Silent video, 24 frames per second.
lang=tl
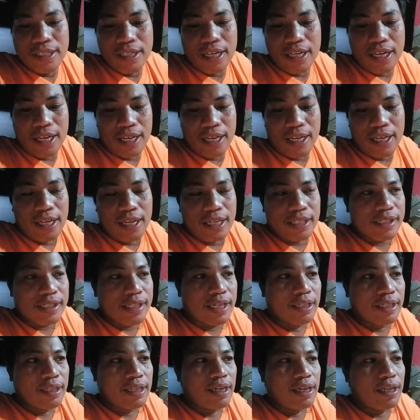kay
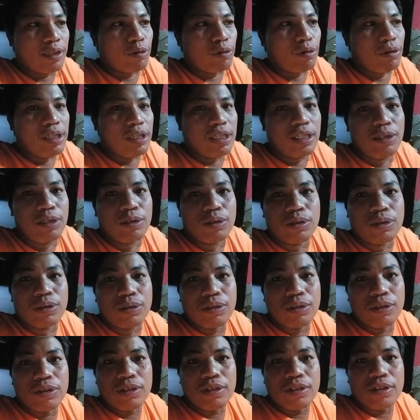hastang taga Toledo